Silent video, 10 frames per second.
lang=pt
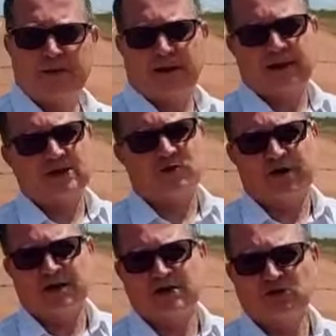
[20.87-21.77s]
Aqui é uma
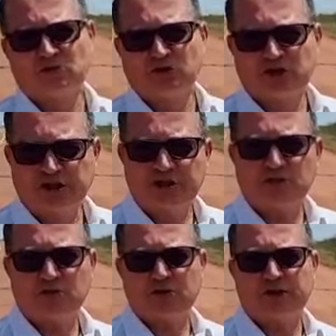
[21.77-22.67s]
região do
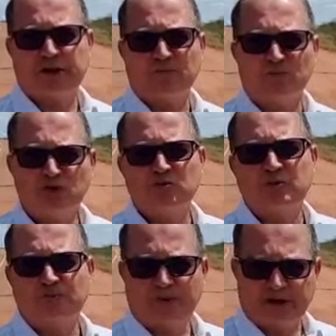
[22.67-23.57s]
gesso, que gera muito
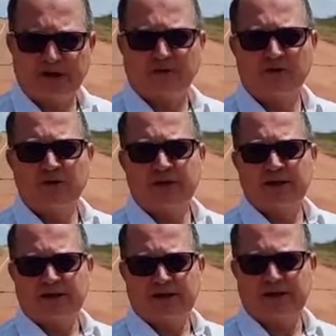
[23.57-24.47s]
emprego
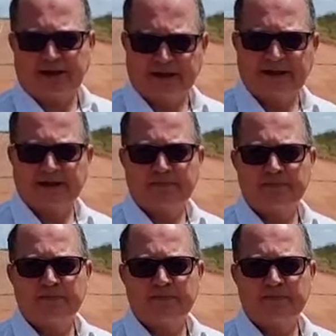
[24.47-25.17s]
e renda.